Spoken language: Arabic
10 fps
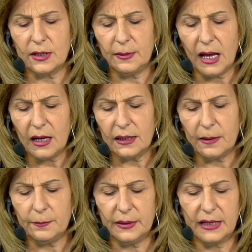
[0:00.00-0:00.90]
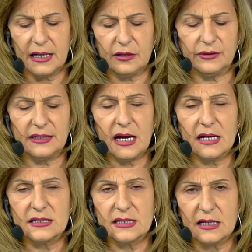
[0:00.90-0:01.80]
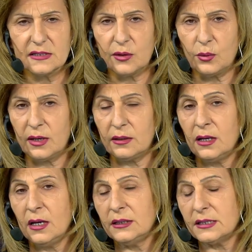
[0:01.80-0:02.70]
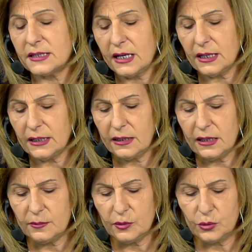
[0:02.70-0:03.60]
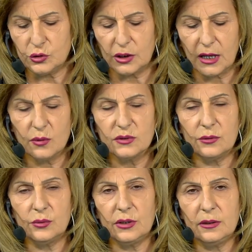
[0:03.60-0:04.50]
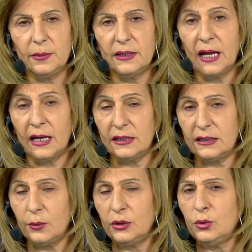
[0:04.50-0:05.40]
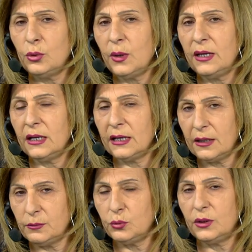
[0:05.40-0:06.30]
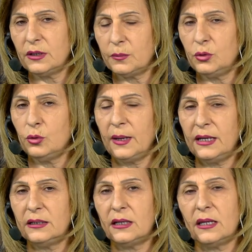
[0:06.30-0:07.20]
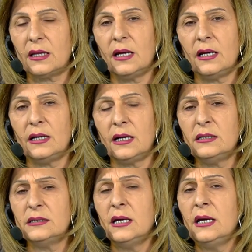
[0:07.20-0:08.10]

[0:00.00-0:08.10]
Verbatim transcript: بالعقرب كانت فترة حساسة ونصحنا الكثير من برج القوس أنه يبعد عن التوتر وإذا كان متوتر بده ما يتخذ قرارات